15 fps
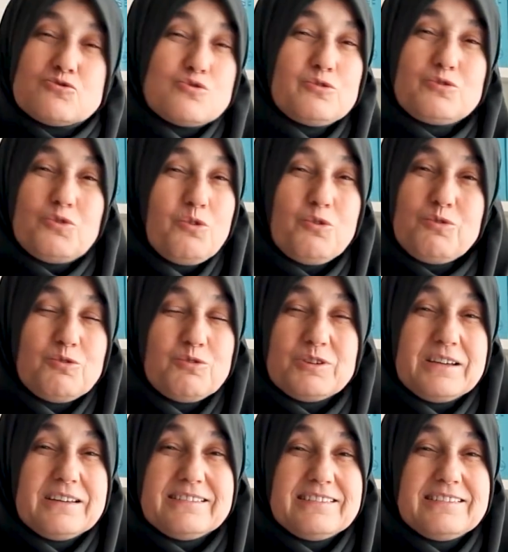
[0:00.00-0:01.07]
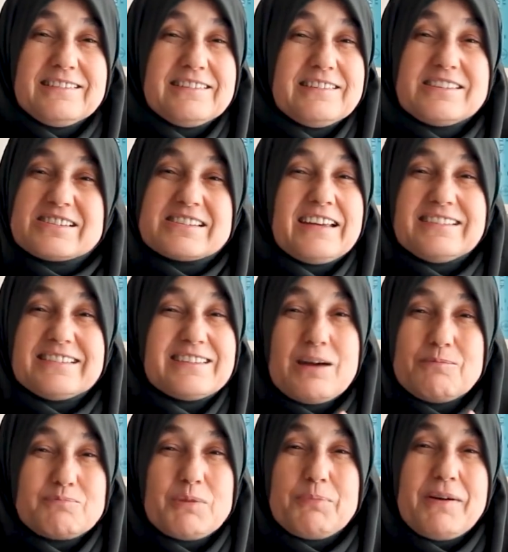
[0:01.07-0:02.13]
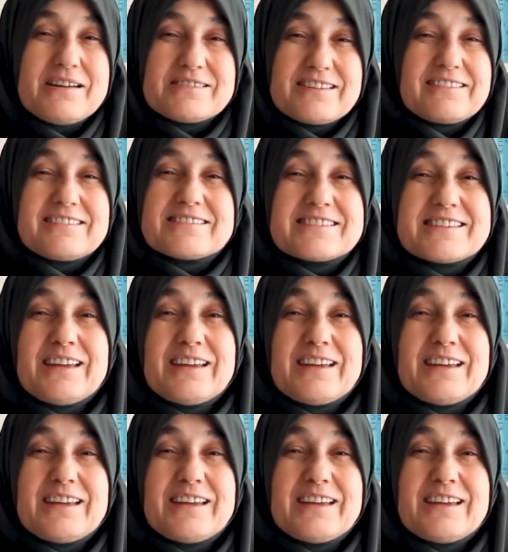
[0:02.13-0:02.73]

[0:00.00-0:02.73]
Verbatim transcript: Çünkü o e, canından bir parçadır.